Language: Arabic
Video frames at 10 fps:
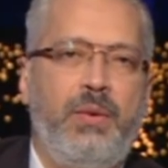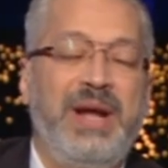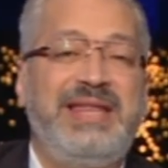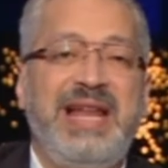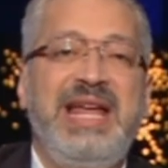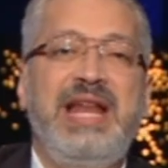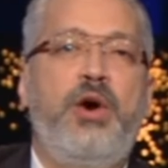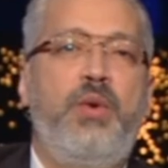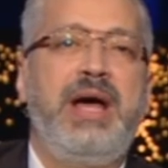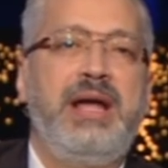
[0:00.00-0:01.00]
والدليل
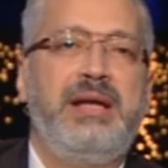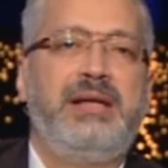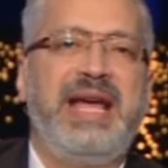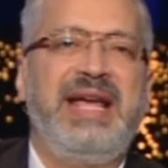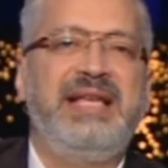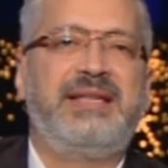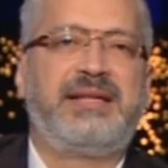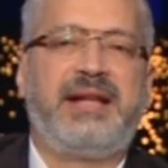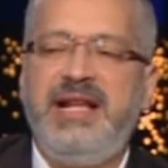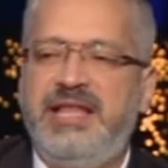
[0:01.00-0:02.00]
هو تجهيز
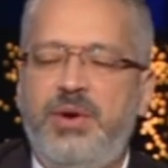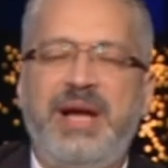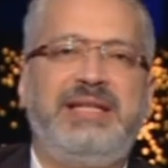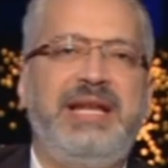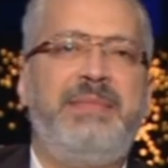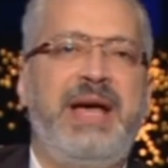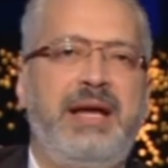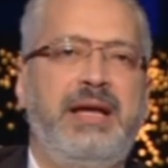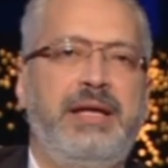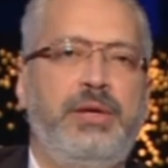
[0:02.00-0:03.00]
إسرائيل دلوقتي لما
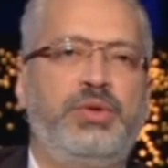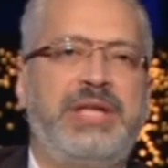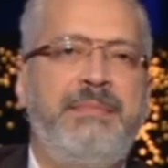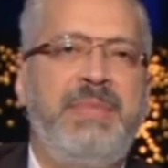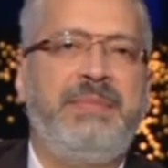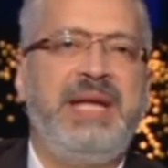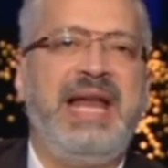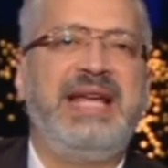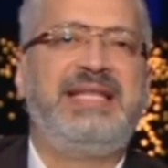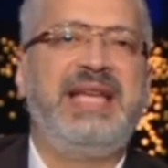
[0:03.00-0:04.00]
يسمى
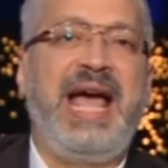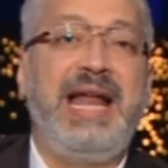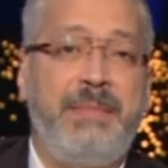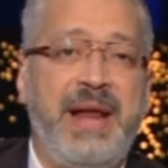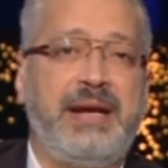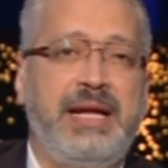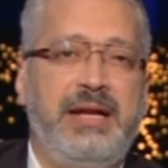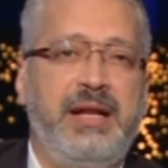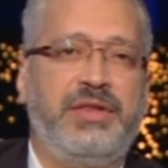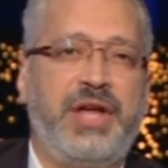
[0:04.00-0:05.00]
بالاجتياح البري
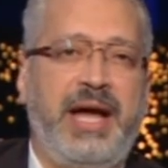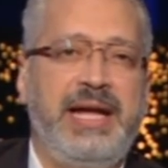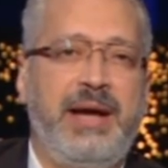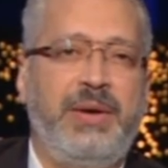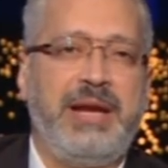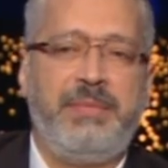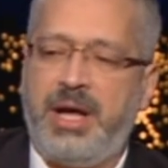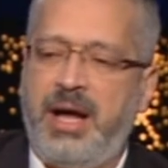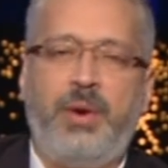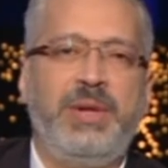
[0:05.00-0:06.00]
للضاحية
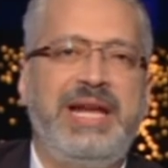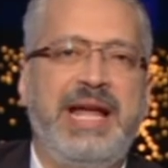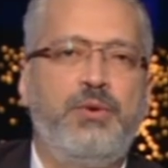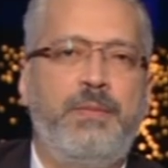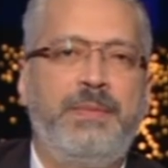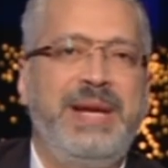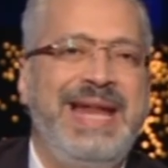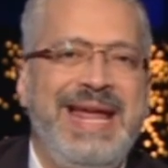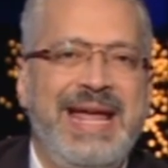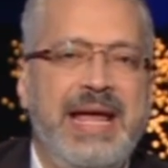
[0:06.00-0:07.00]
وللبقاع وللجنوب
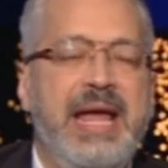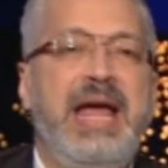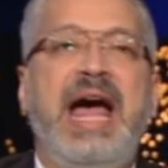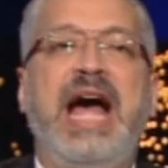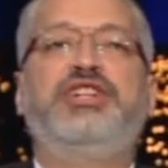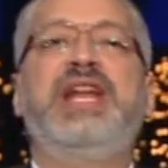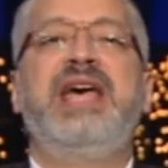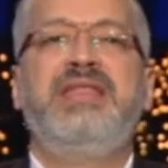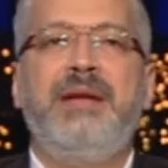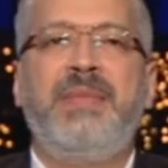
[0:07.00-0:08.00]
ليه؟ عشان
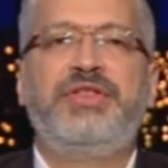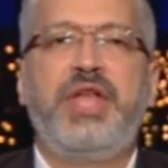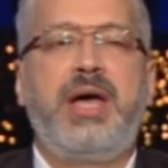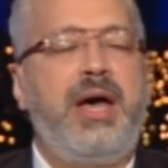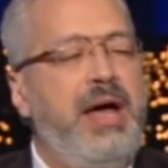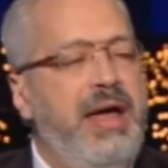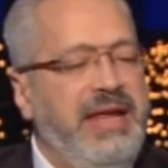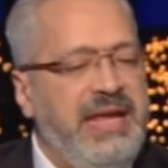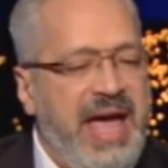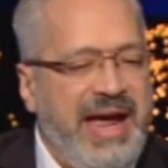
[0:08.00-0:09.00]
هذه المنطقة
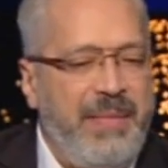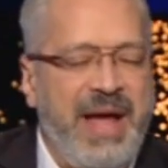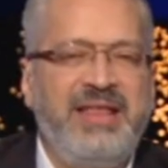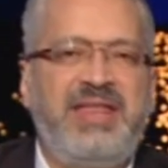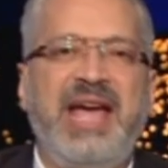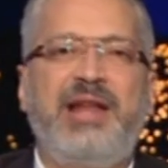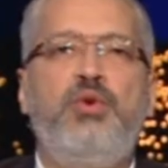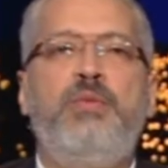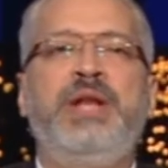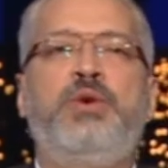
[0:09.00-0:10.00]
يجب أن
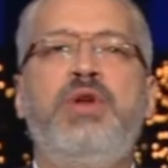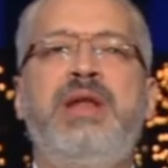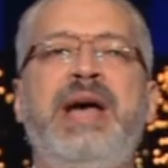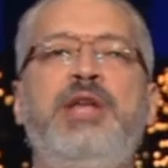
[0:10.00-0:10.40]
تخلو من كل ما